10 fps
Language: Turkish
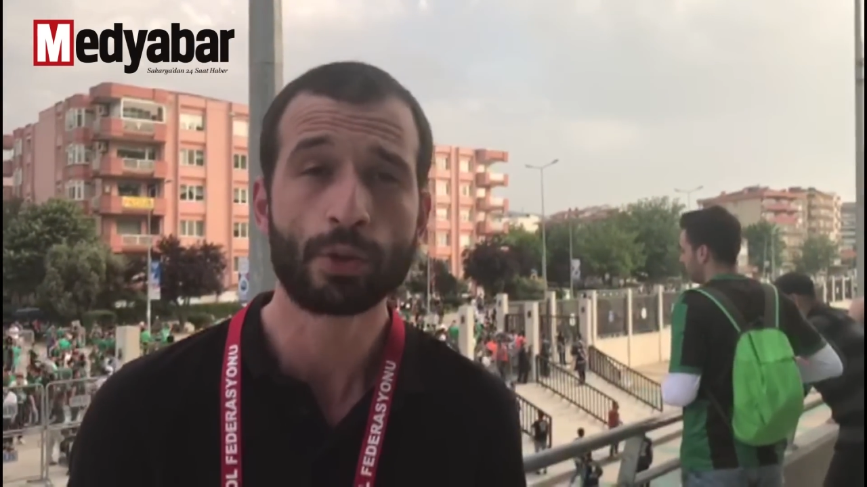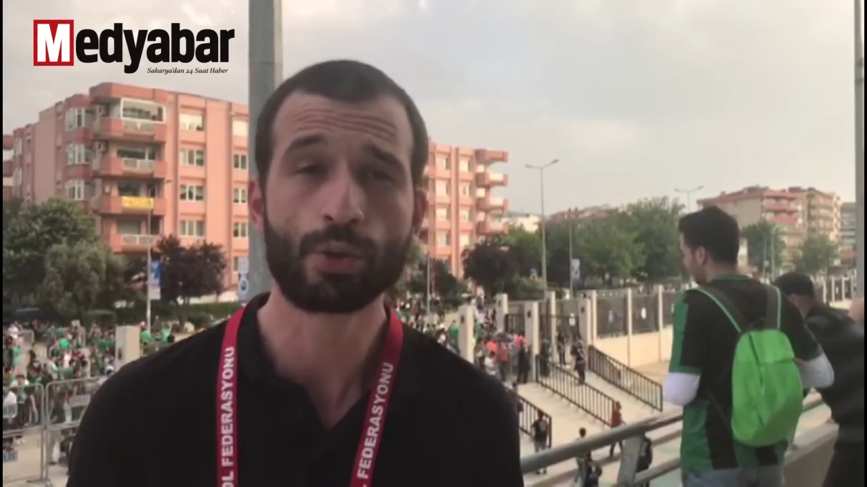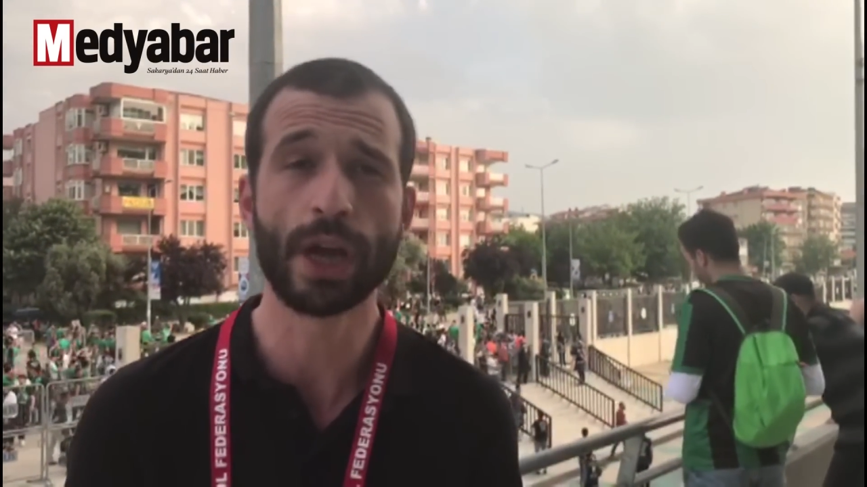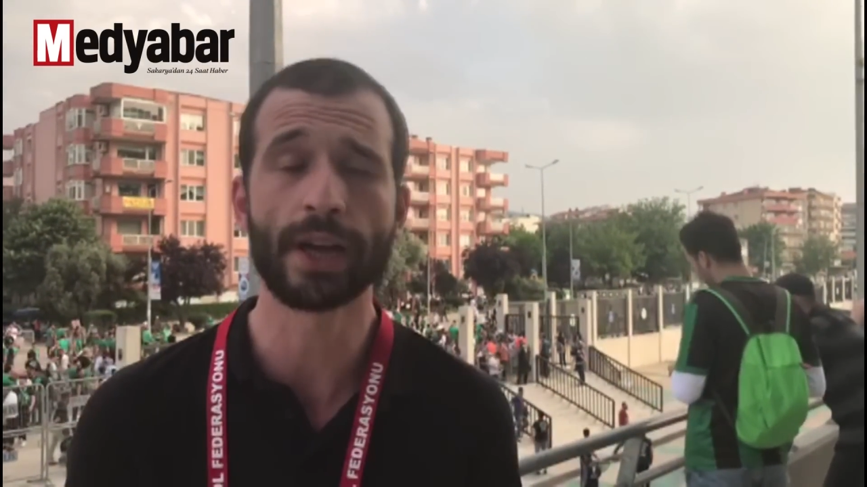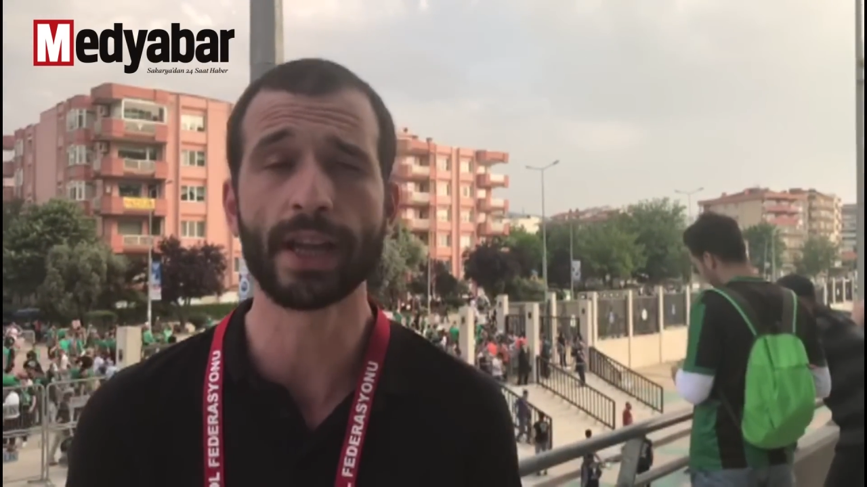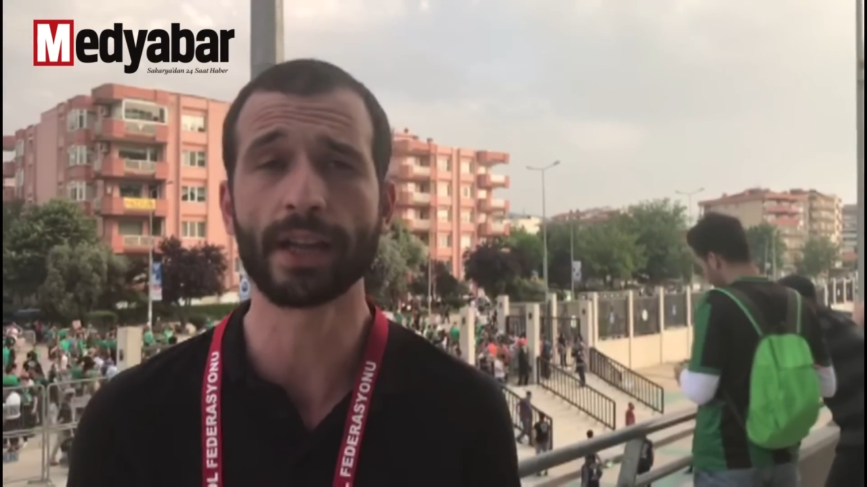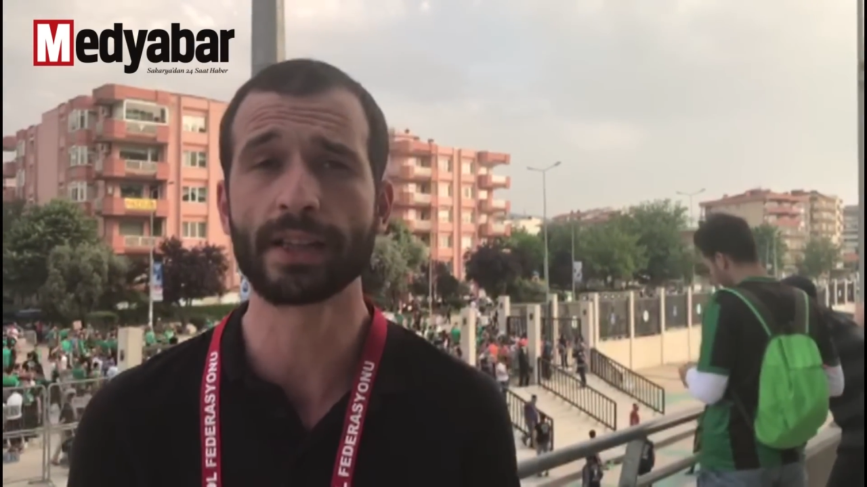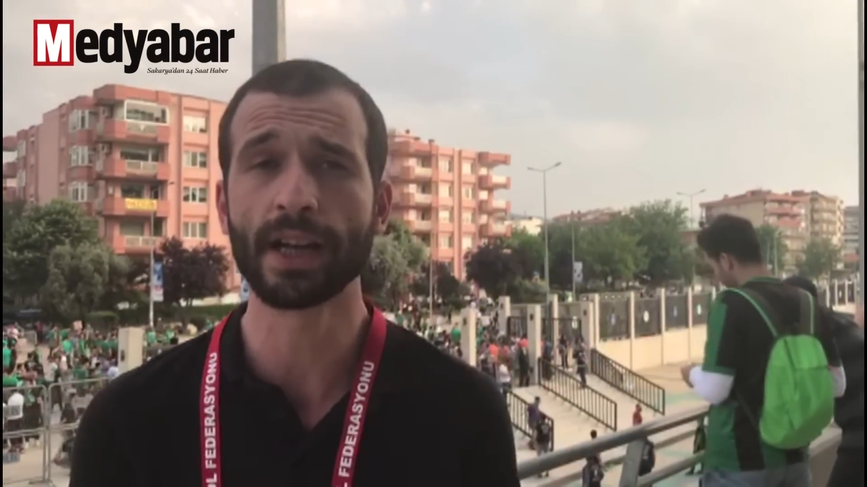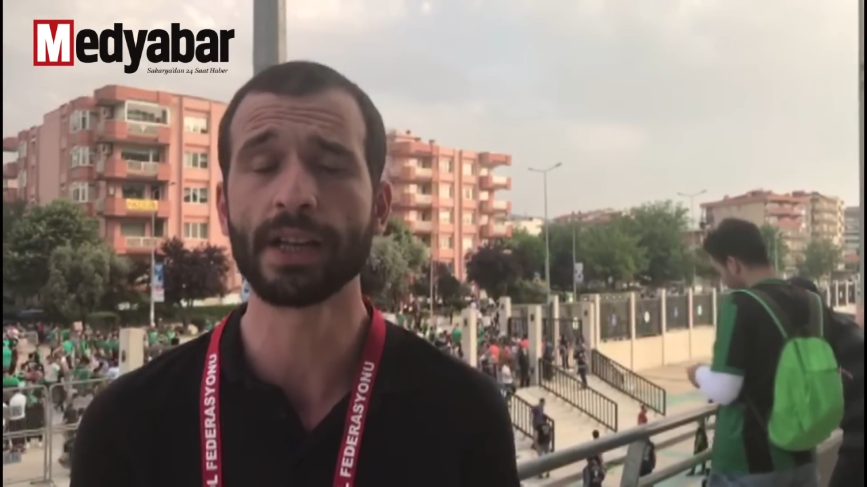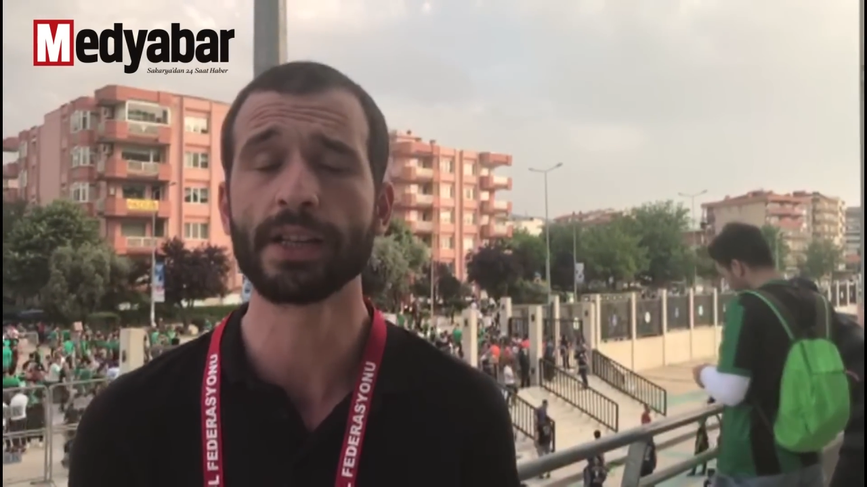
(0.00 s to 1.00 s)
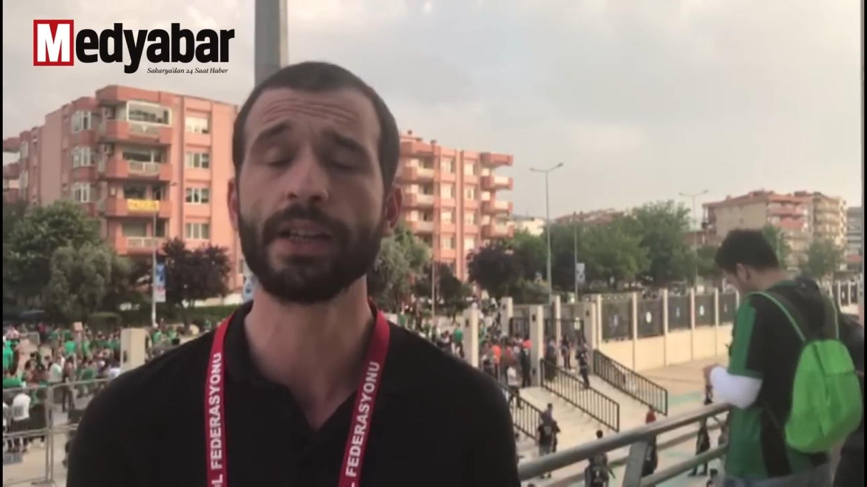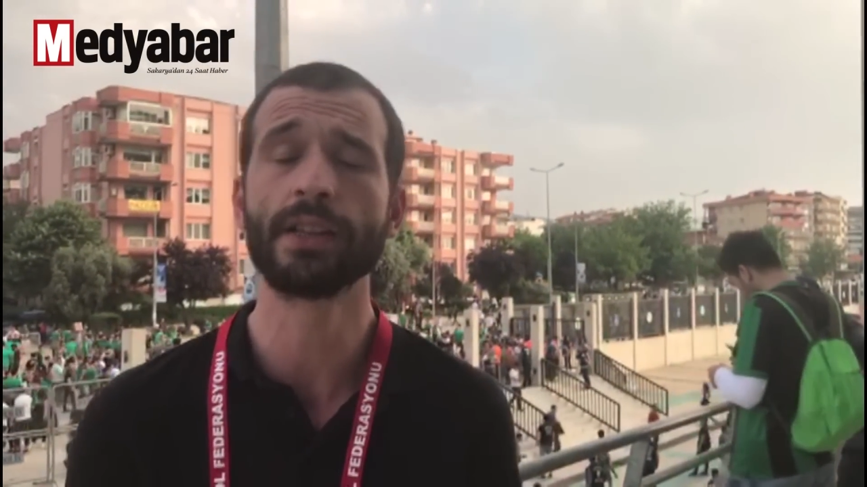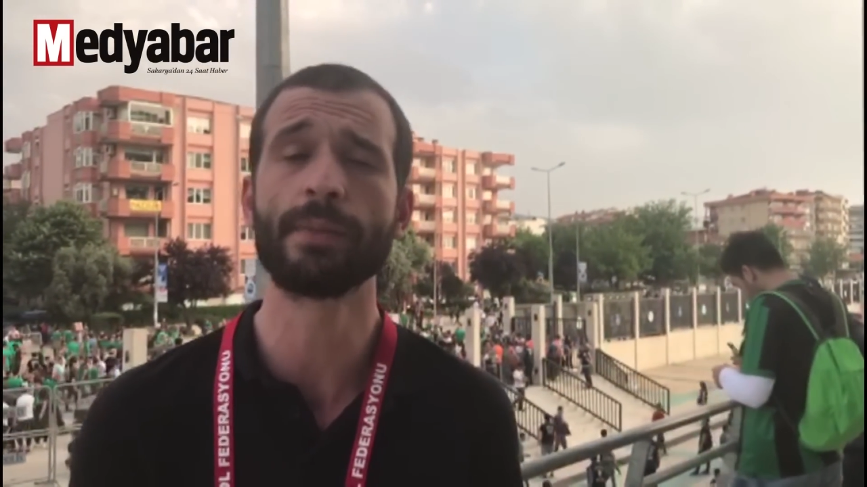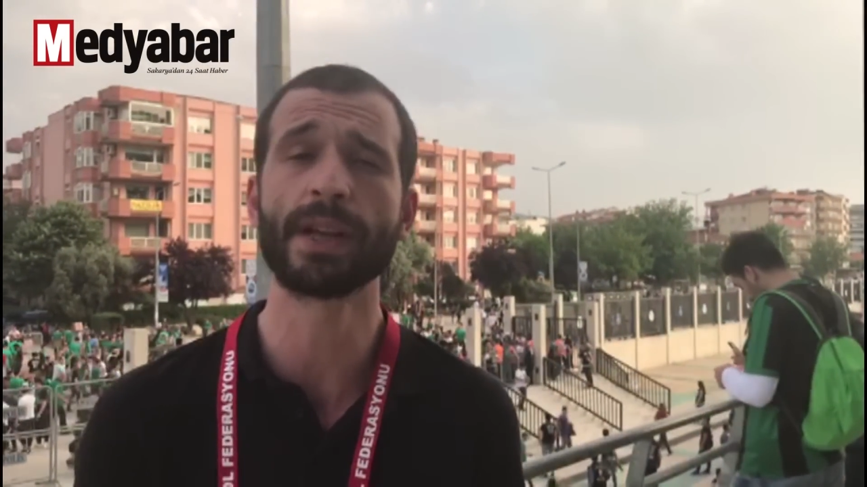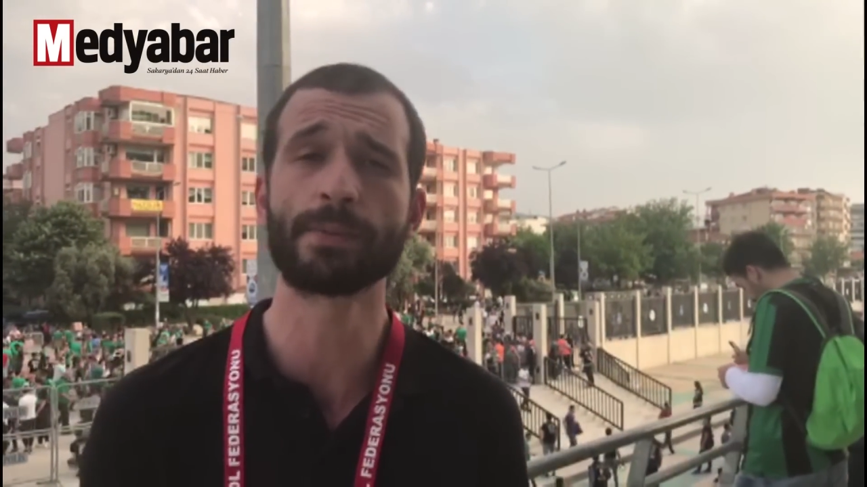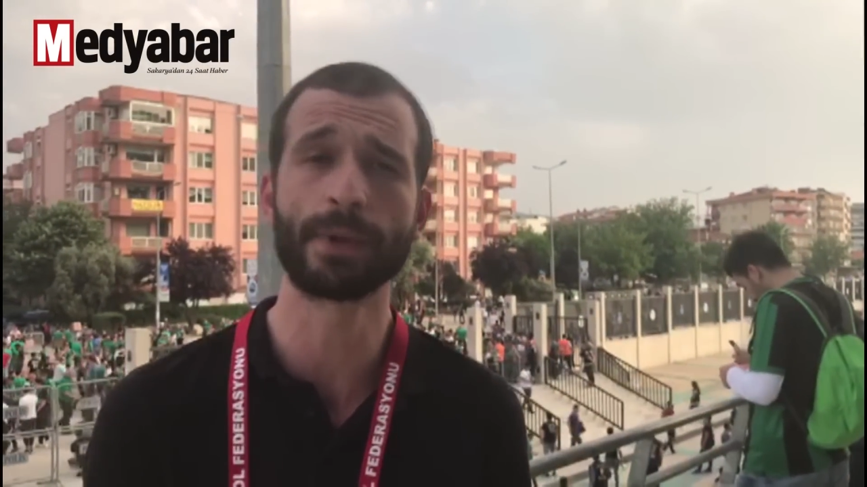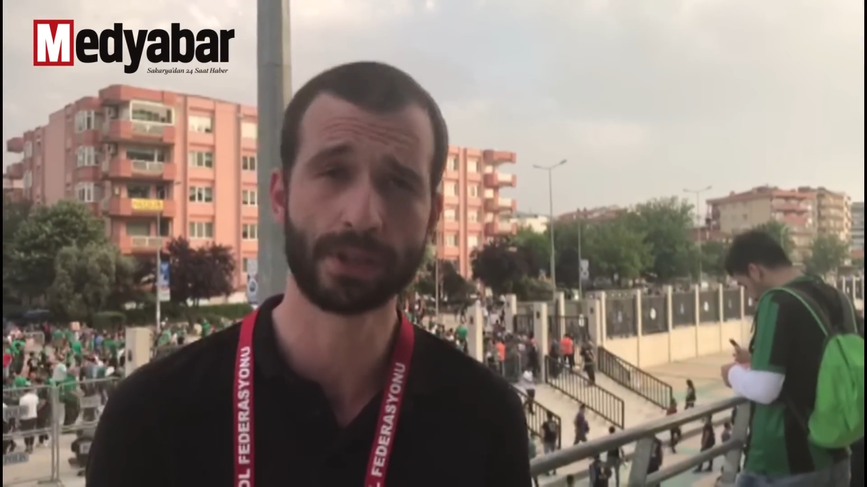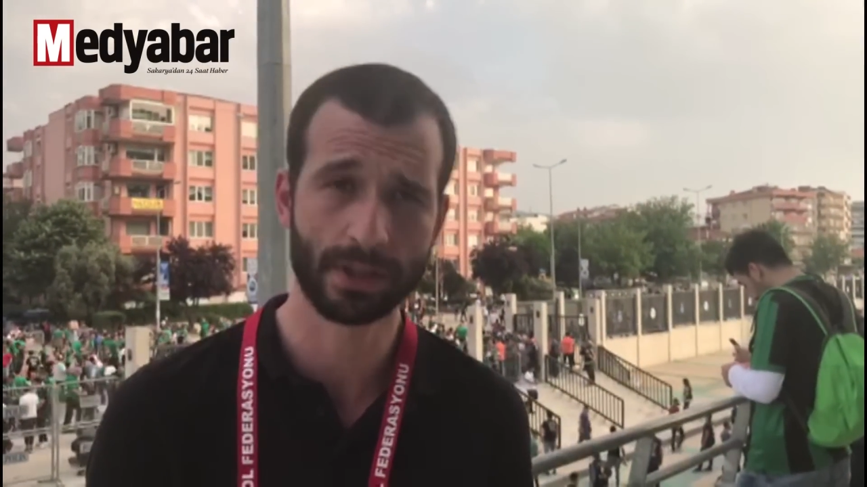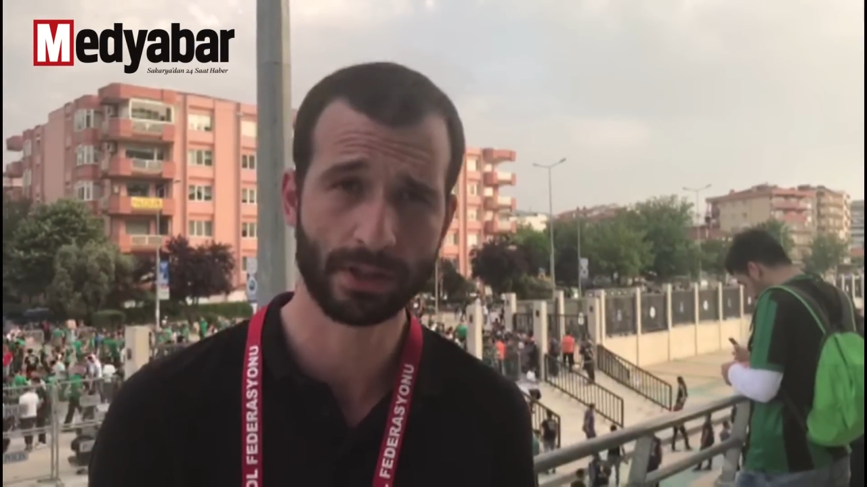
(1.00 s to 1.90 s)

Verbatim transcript: Güzergahta inanılmaz bir